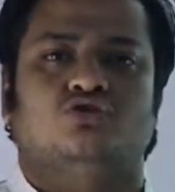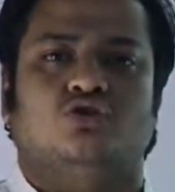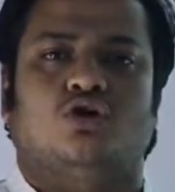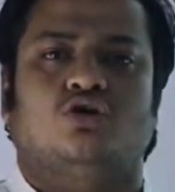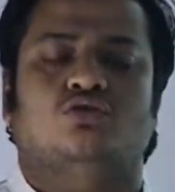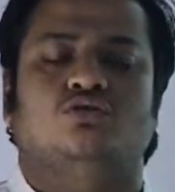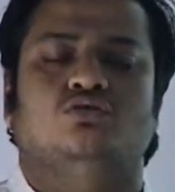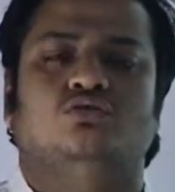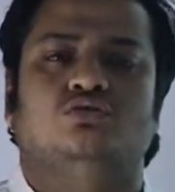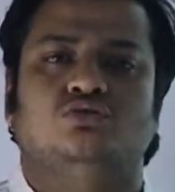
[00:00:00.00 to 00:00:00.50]

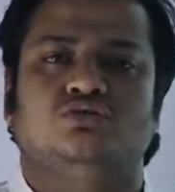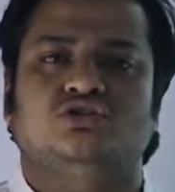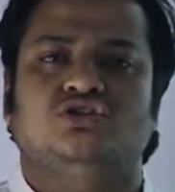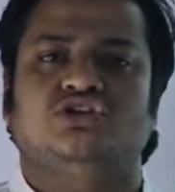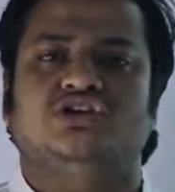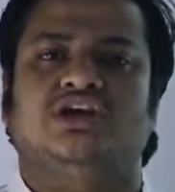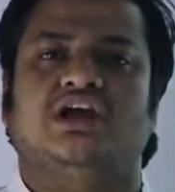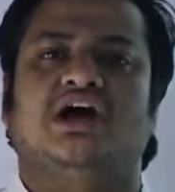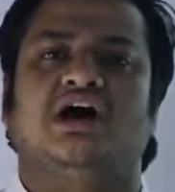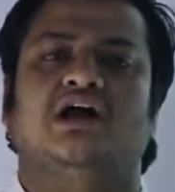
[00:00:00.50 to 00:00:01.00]
যখন
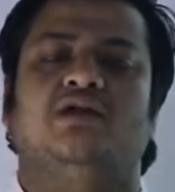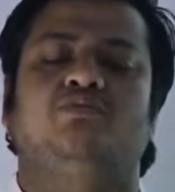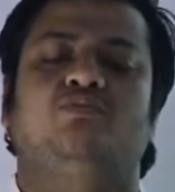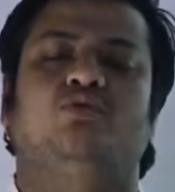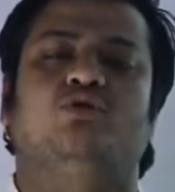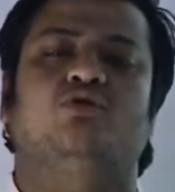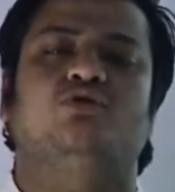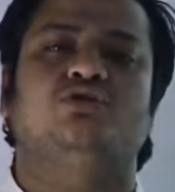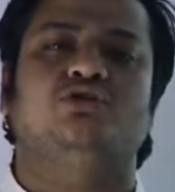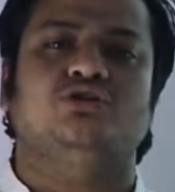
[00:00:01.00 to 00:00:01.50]
শেয়ার
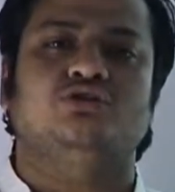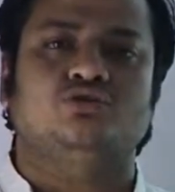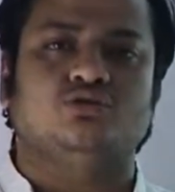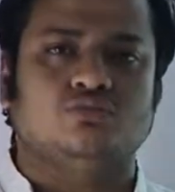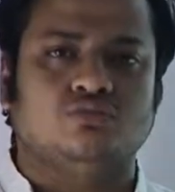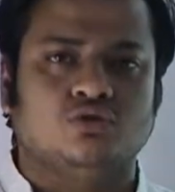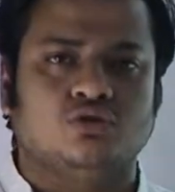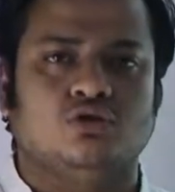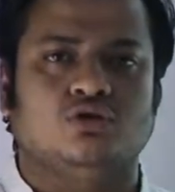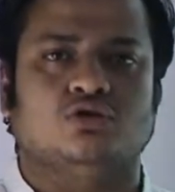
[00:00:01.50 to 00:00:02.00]
প্রকৃত
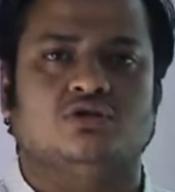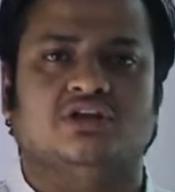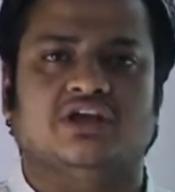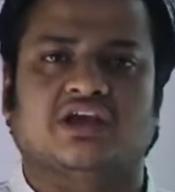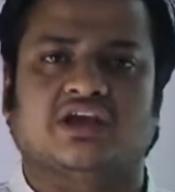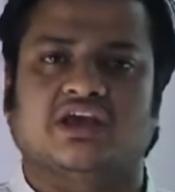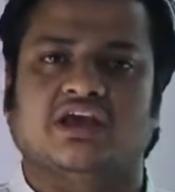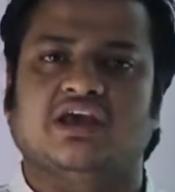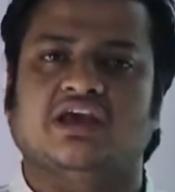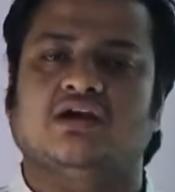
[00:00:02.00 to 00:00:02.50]
মূল্য
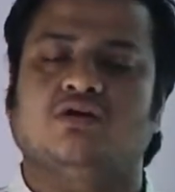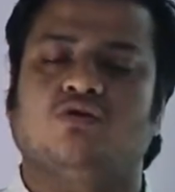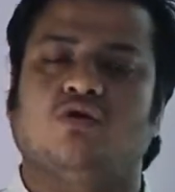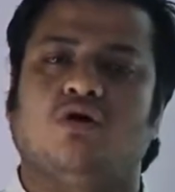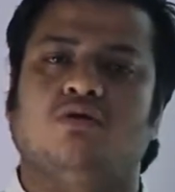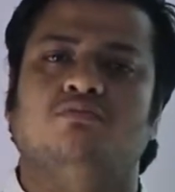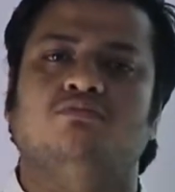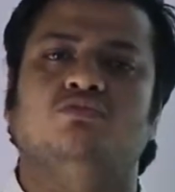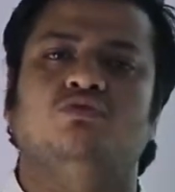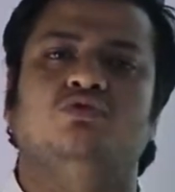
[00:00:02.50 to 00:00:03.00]
থেকে
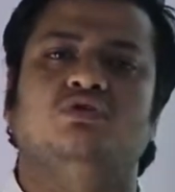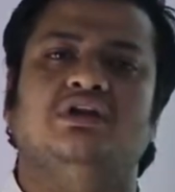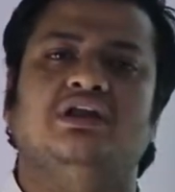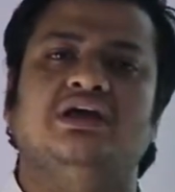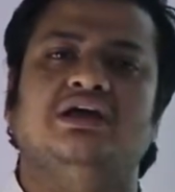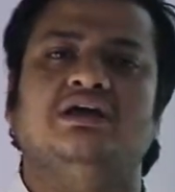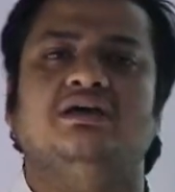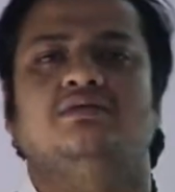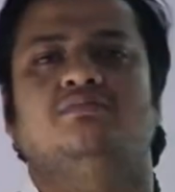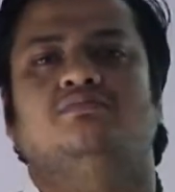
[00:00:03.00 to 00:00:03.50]
কম
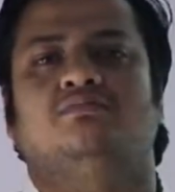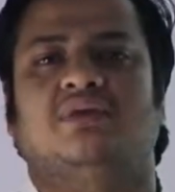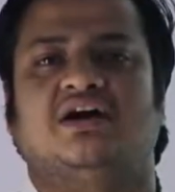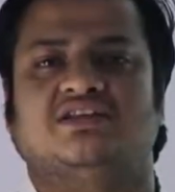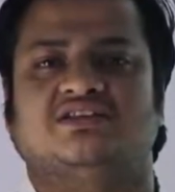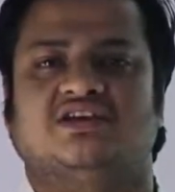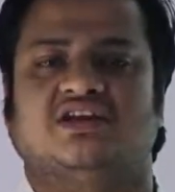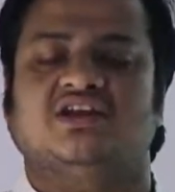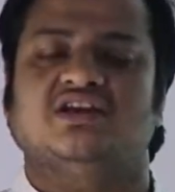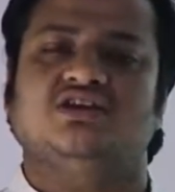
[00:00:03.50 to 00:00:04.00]
মূল্যে
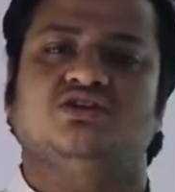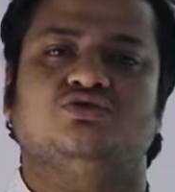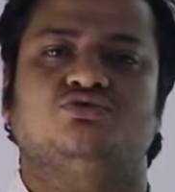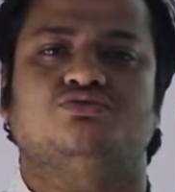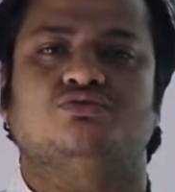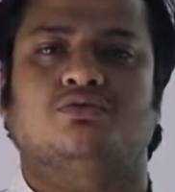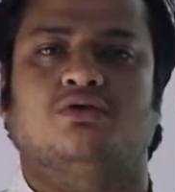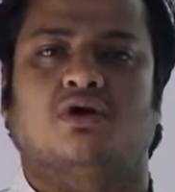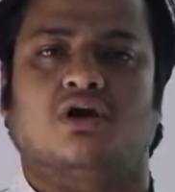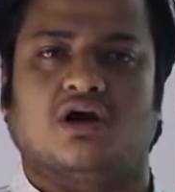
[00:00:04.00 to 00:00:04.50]
বাজারে
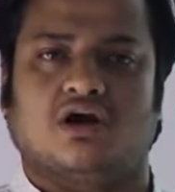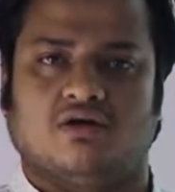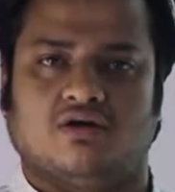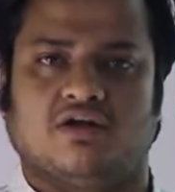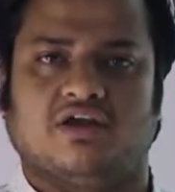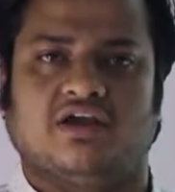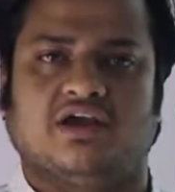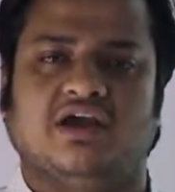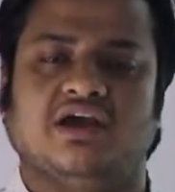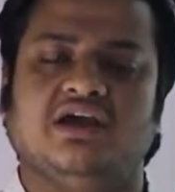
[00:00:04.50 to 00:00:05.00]
ইস্যু করা
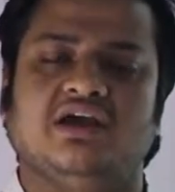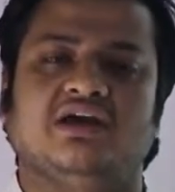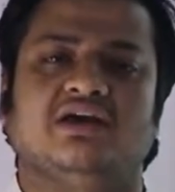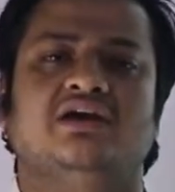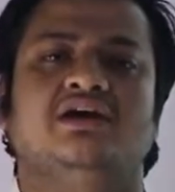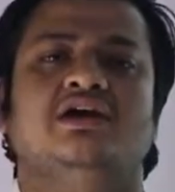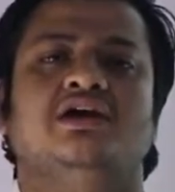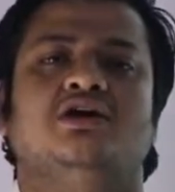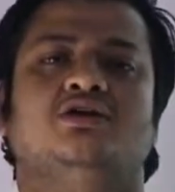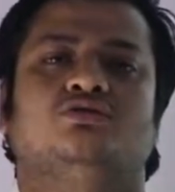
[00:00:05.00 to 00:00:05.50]
হয়
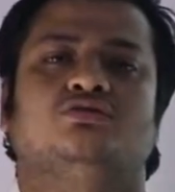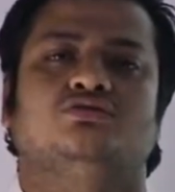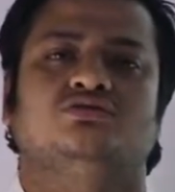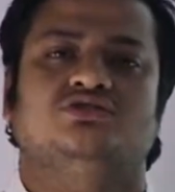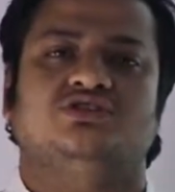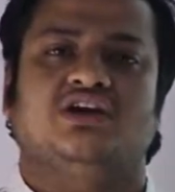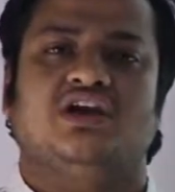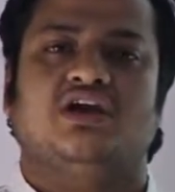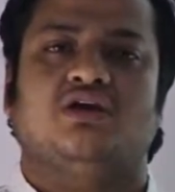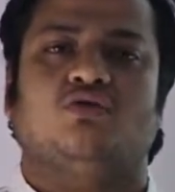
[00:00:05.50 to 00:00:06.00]
তো
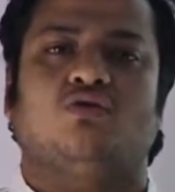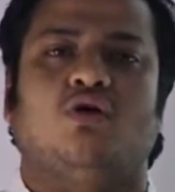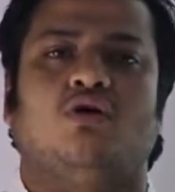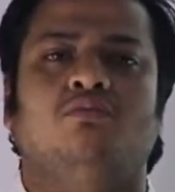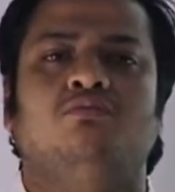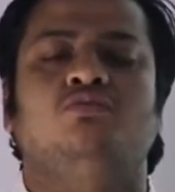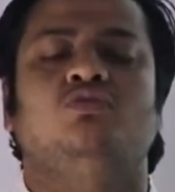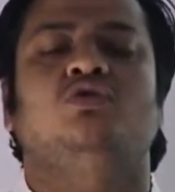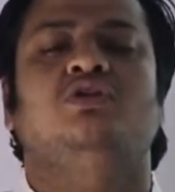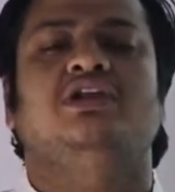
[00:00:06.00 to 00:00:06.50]
যে
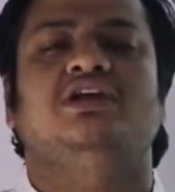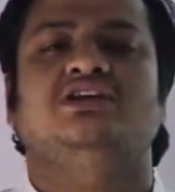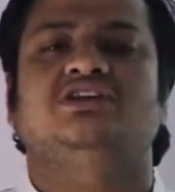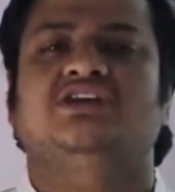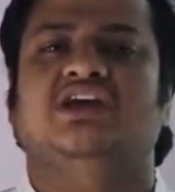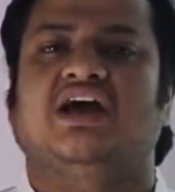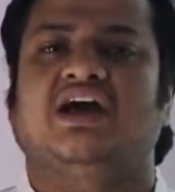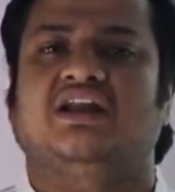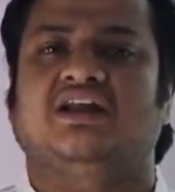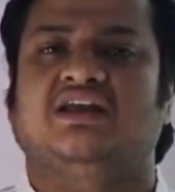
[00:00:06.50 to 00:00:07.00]
কম মূল্যে
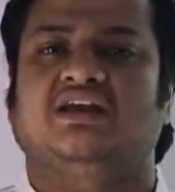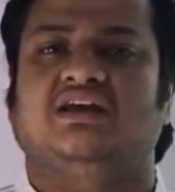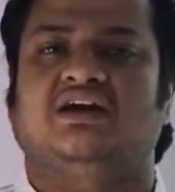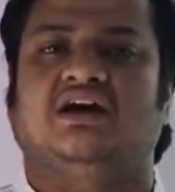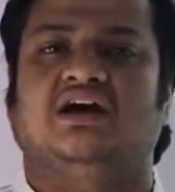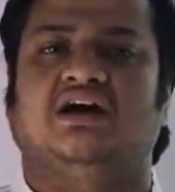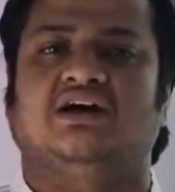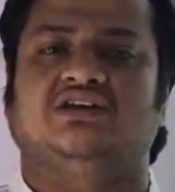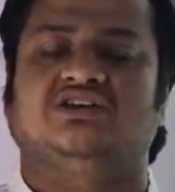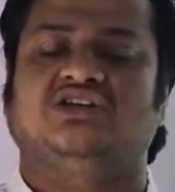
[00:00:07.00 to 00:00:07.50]
শেয়ারে
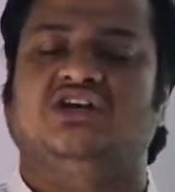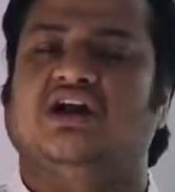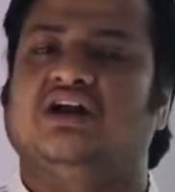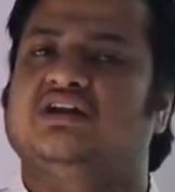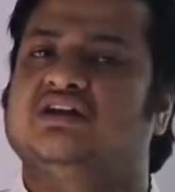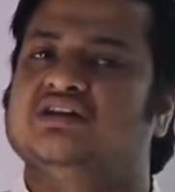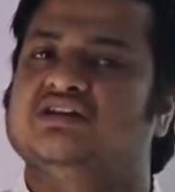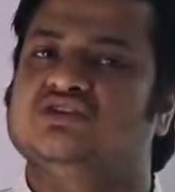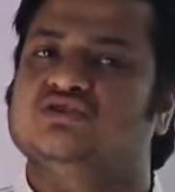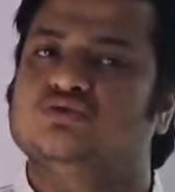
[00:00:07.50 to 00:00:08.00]

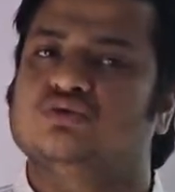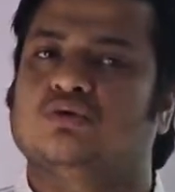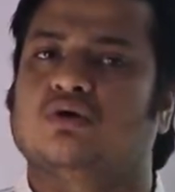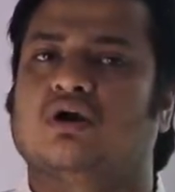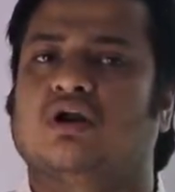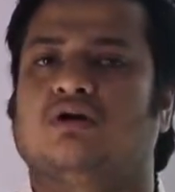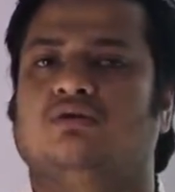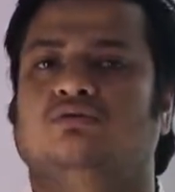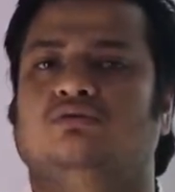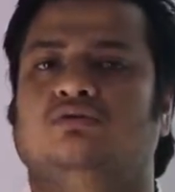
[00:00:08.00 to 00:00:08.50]
শেয়ারটি ইস্যু
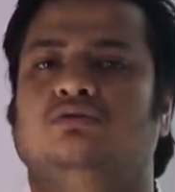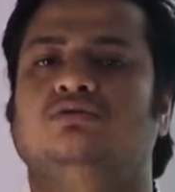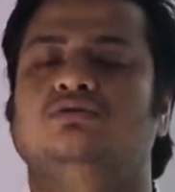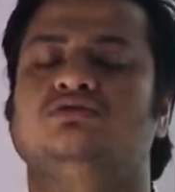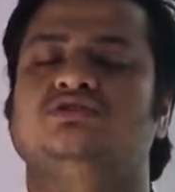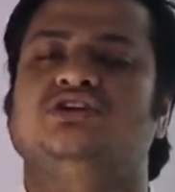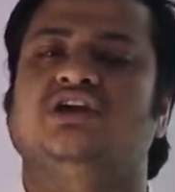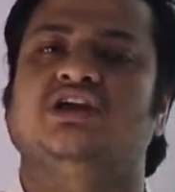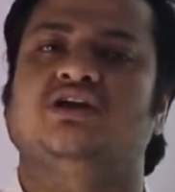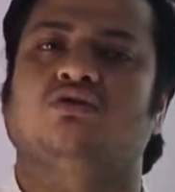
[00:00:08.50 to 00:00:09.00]
করা হলো
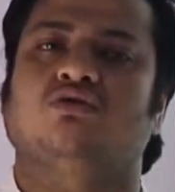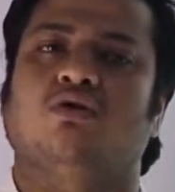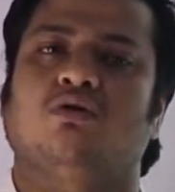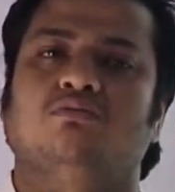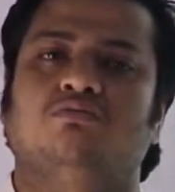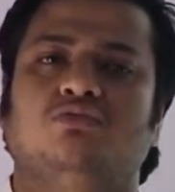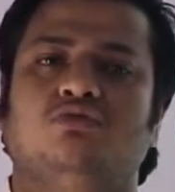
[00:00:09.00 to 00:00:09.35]
সেই কম